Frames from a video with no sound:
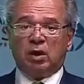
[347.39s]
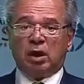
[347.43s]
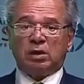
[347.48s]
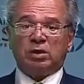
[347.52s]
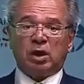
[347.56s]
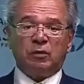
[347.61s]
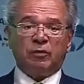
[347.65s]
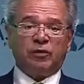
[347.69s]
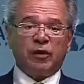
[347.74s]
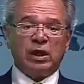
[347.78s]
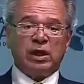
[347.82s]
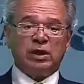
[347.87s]
E
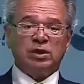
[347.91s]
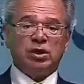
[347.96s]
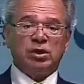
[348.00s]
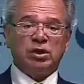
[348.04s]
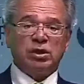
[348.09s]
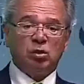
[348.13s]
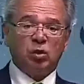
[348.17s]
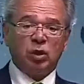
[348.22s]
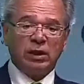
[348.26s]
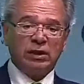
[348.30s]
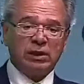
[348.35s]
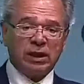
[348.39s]
nós estamos
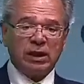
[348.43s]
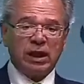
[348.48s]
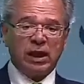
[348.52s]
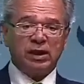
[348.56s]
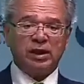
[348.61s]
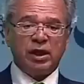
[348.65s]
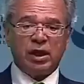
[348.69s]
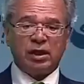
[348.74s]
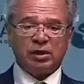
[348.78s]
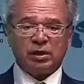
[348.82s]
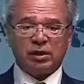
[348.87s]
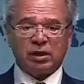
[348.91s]
falando de segurança
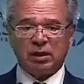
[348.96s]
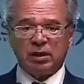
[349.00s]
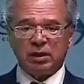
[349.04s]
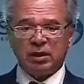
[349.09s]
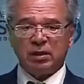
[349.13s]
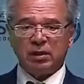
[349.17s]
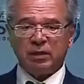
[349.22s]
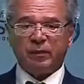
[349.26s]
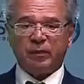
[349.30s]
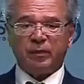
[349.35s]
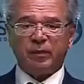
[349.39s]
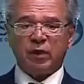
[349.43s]
energética
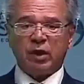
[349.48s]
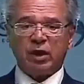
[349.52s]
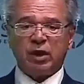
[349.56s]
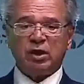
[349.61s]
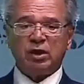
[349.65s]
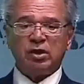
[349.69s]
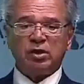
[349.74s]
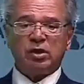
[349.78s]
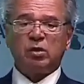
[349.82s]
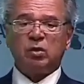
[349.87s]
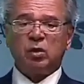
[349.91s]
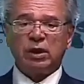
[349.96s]

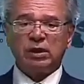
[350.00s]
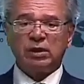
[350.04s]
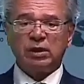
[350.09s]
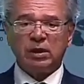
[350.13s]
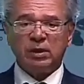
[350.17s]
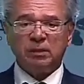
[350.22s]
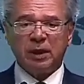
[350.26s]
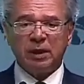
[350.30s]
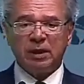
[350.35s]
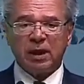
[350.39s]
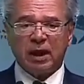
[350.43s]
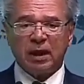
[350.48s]
e de
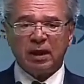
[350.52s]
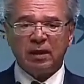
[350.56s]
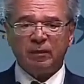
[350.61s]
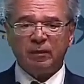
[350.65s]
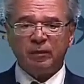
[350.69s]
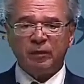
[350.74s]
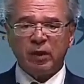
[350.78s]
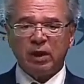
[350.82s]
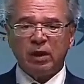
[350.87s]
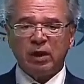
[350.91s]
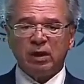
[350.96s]
segurança alimentar.